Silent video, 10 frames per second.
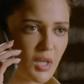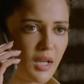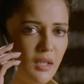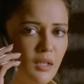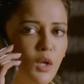
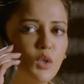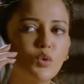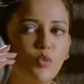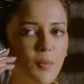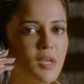चलेगा तो
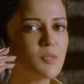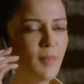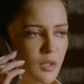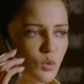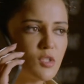वो भी इस
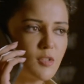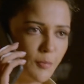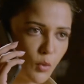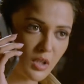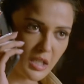बात को
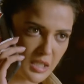सपोर्ट ही